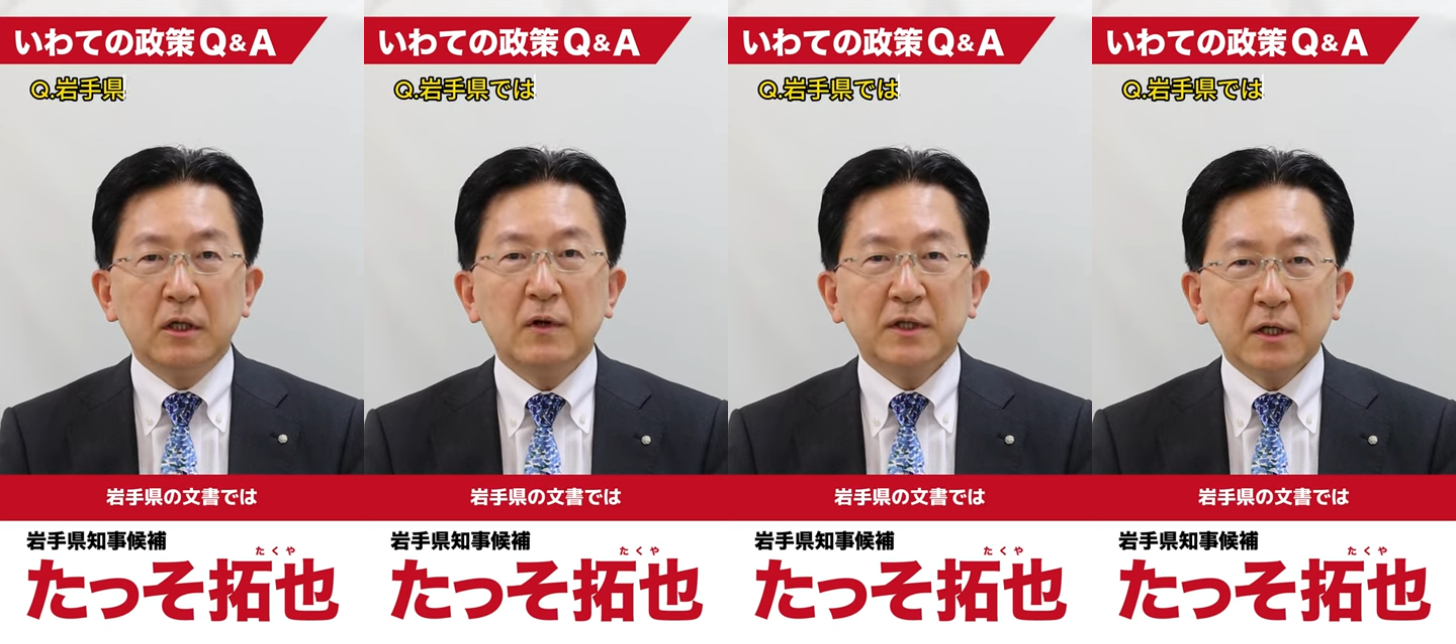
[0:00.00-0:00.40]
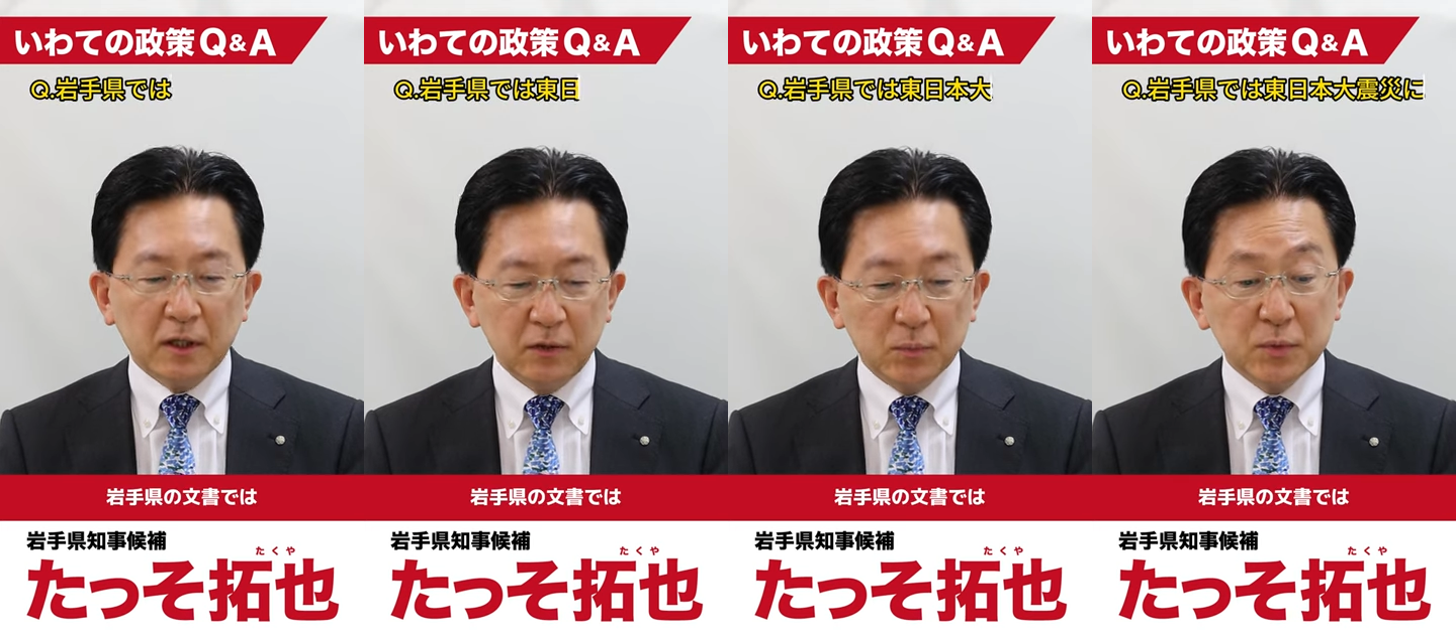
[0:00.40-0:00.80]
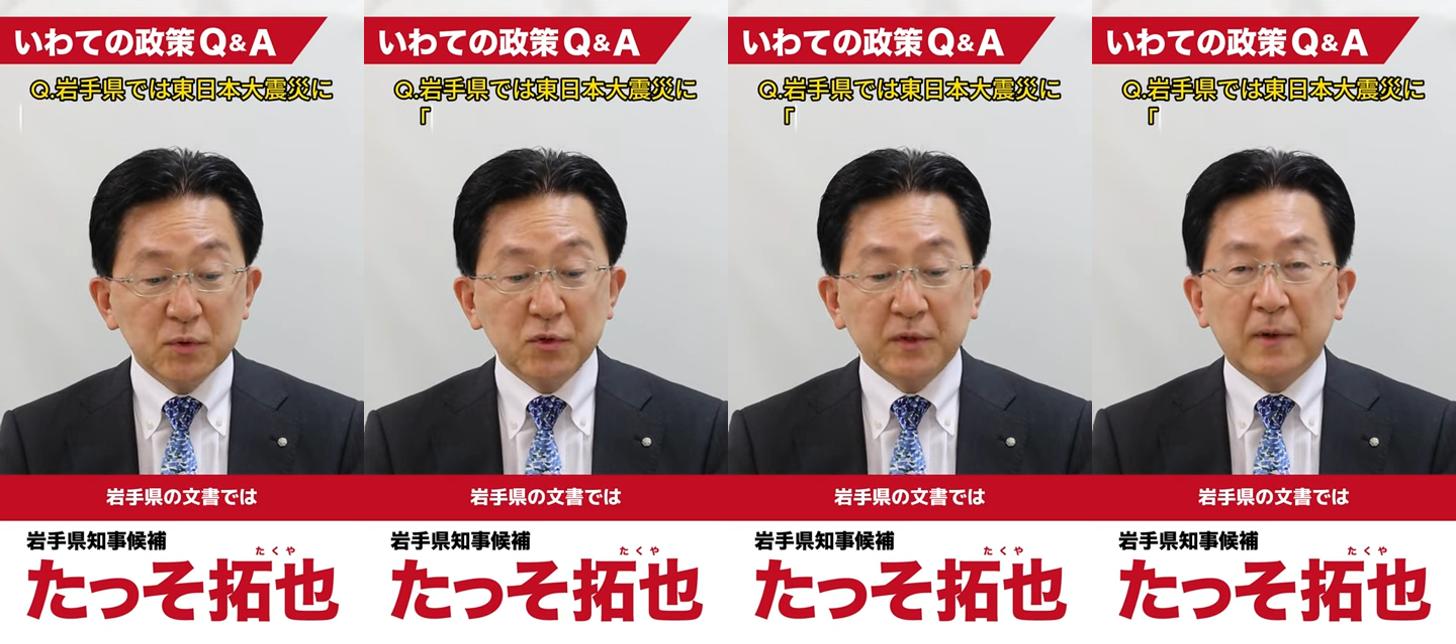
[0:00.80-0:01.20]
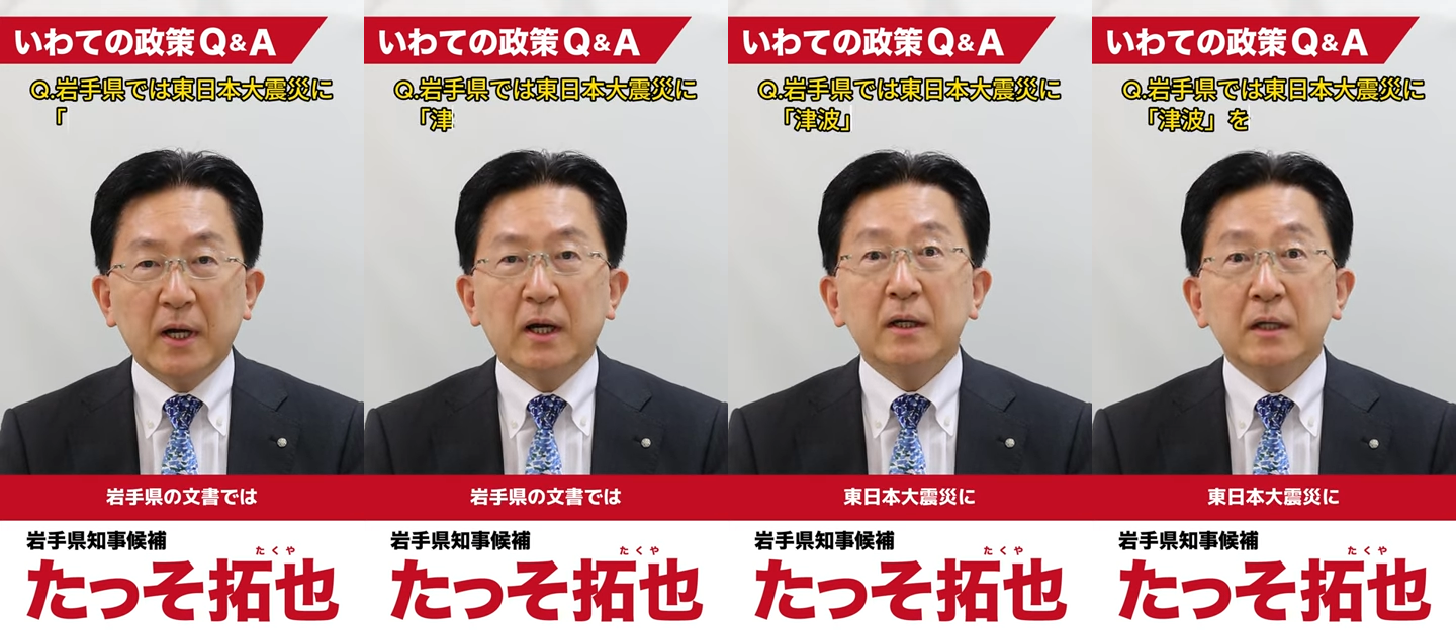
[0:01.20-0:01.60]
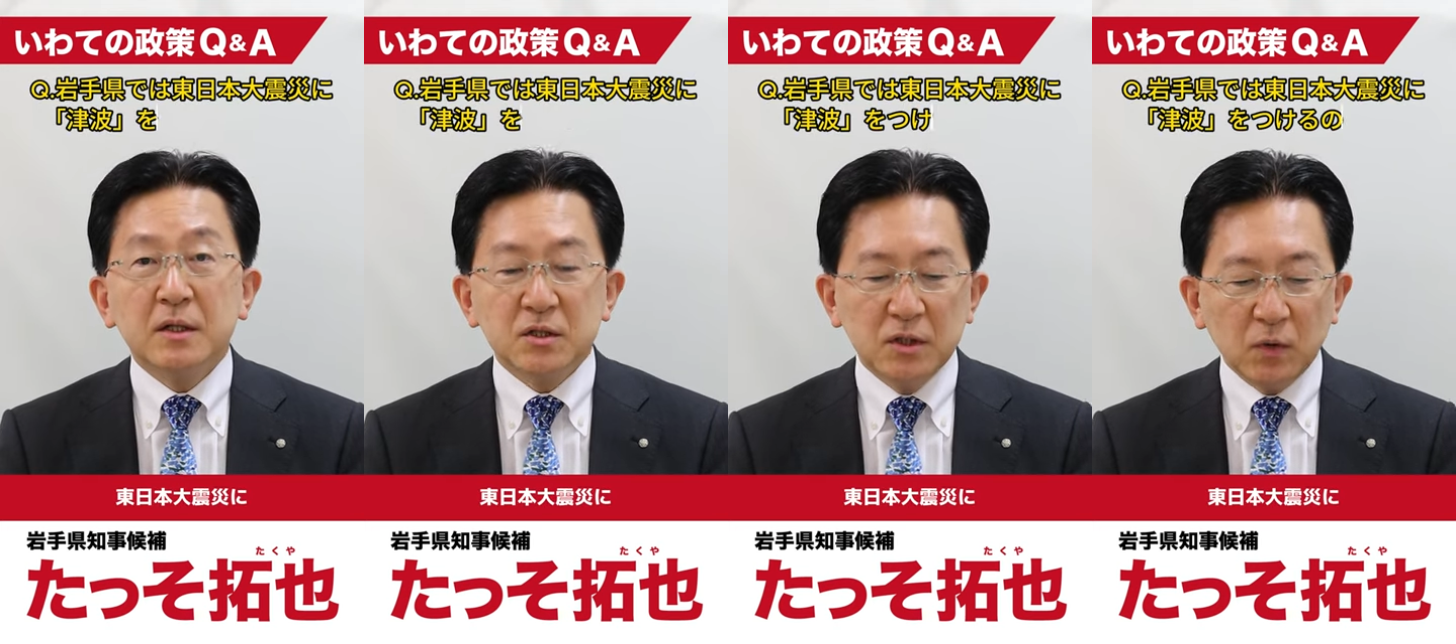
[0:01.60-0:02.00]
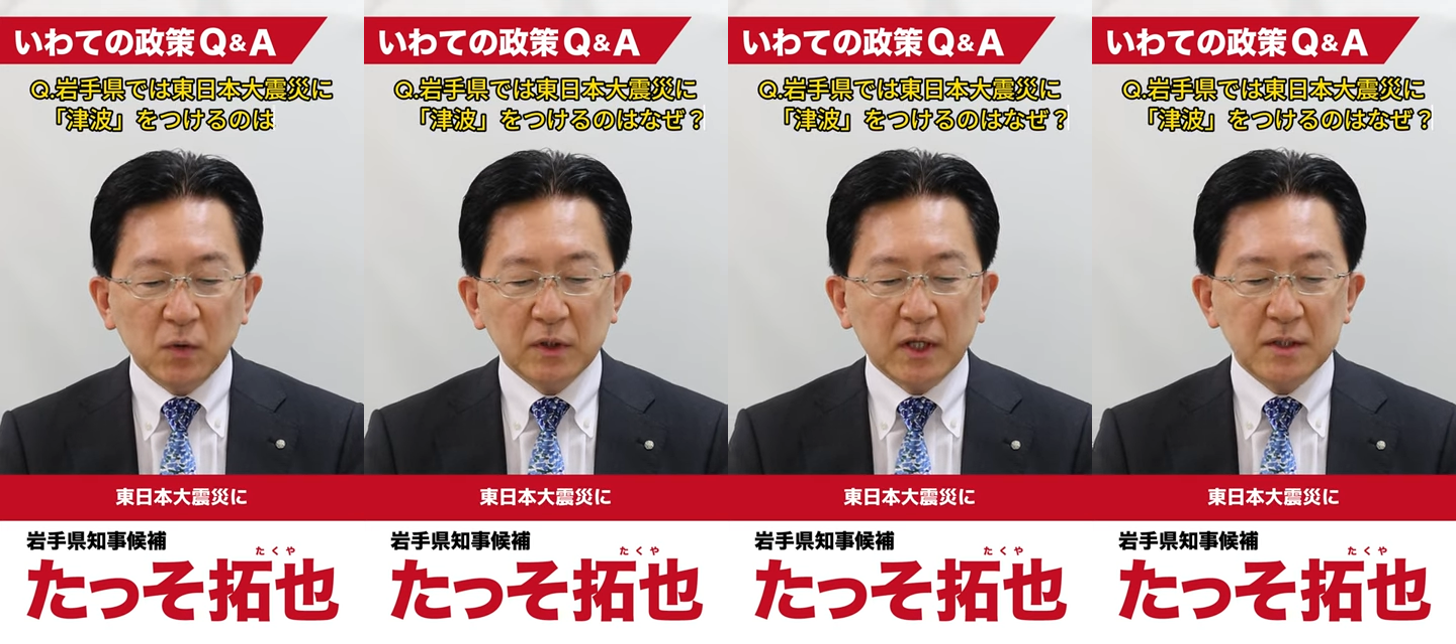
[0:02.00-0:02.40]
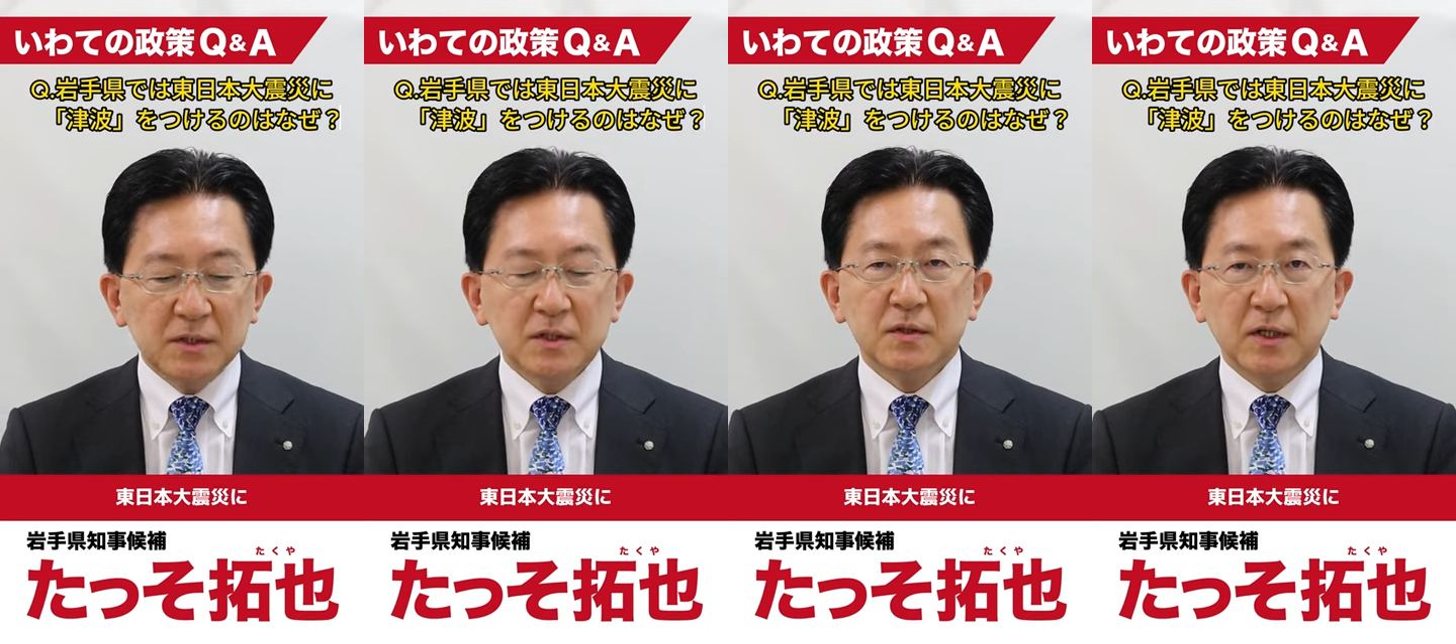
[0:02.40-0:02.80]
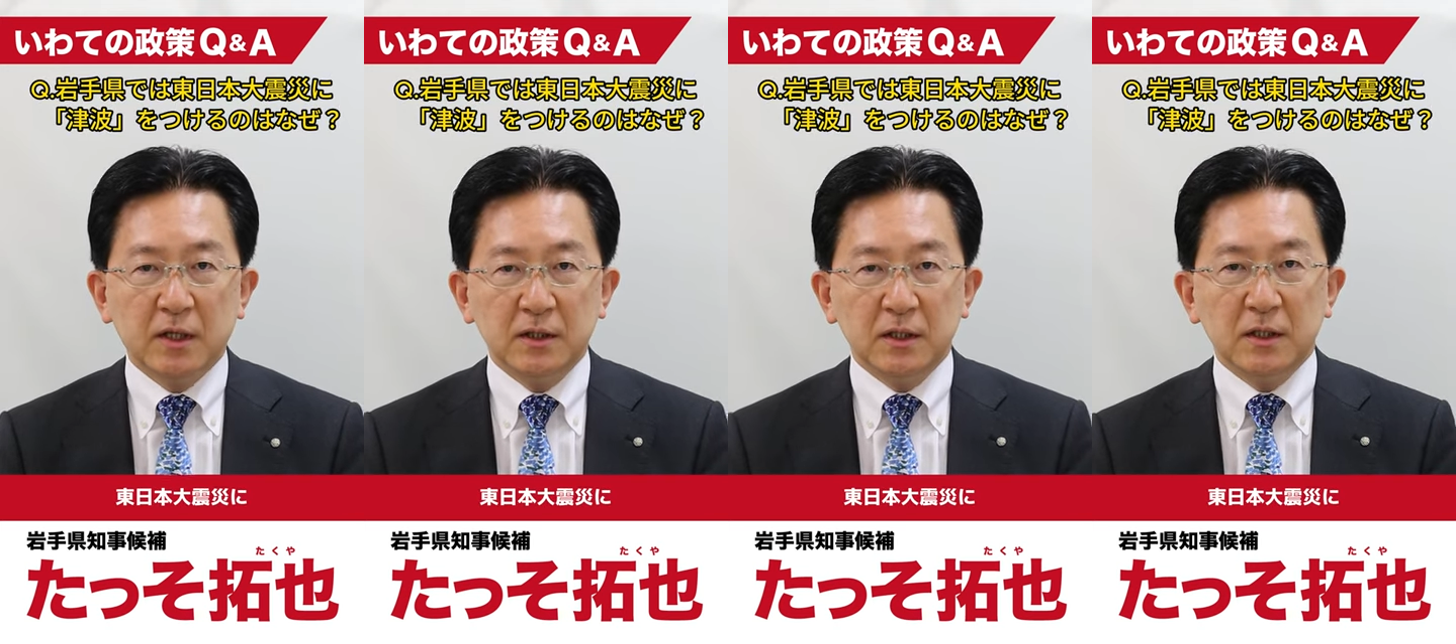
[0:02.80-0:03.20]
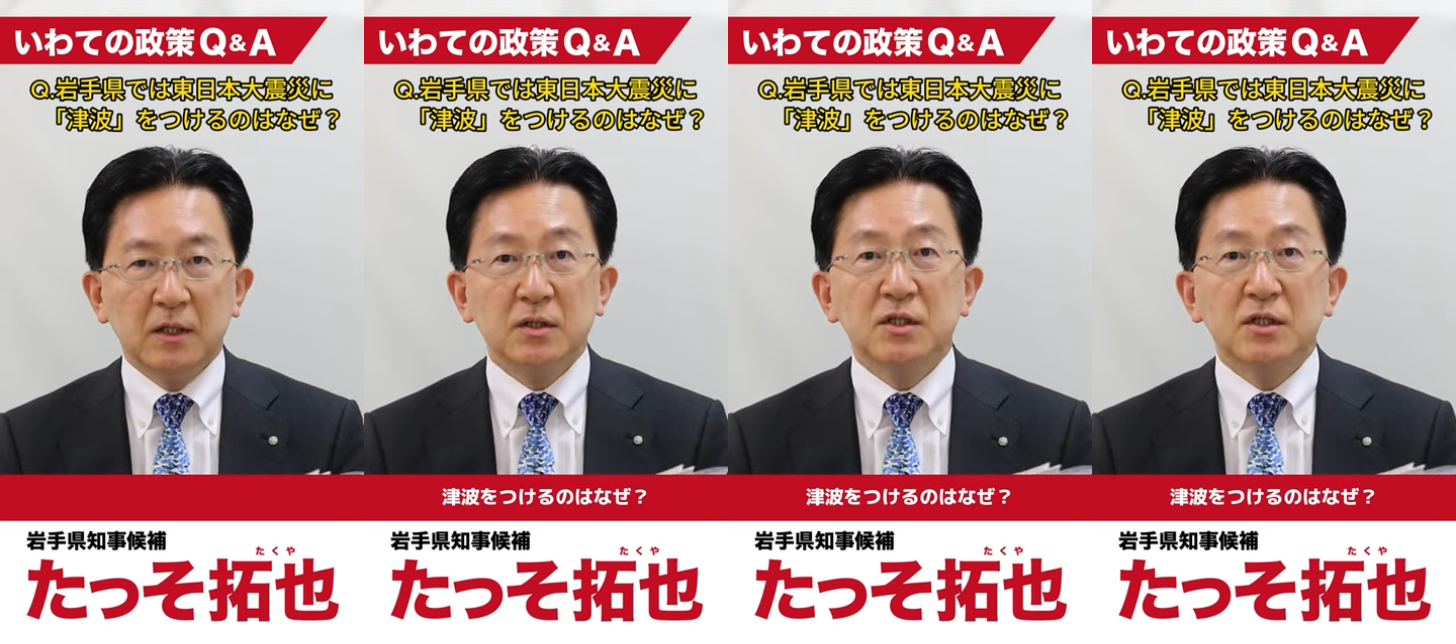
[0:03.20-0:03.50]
岩手県の文書では東日本大震災に